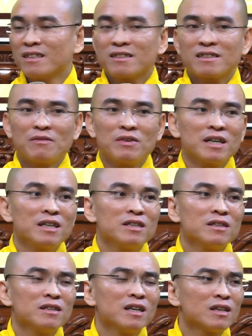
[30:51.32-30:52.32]
Tại vì cái
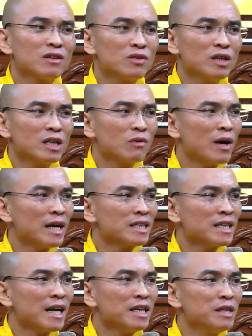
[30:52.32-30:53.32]
nhân duyên oan
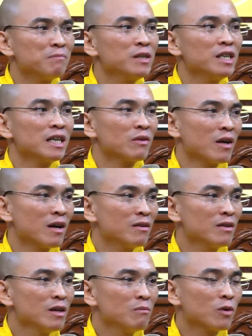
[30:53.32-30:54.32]
trái nghiệp duyên nào đó.
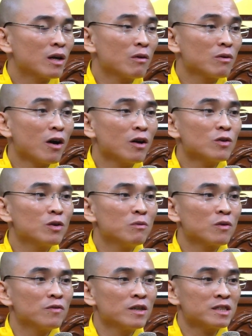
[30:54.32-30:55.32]
Một câu nói của
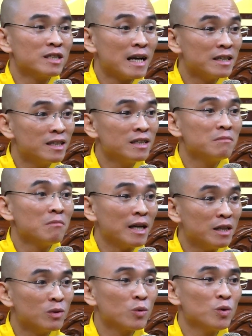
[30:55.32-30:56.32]
một vị Sa-di 7
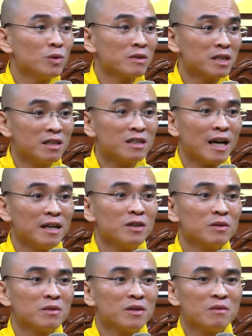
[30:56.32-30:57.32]
tuổi mà chứng thánh rồi.
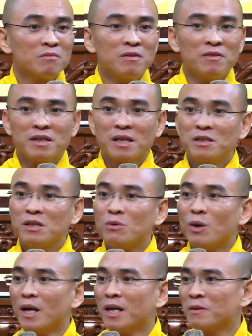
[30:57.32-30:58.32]
Quý vị thấy trí
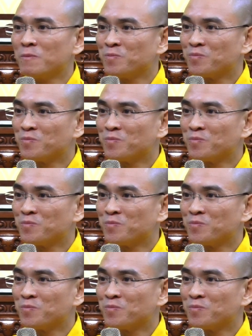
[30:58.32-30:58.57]
tuệ không?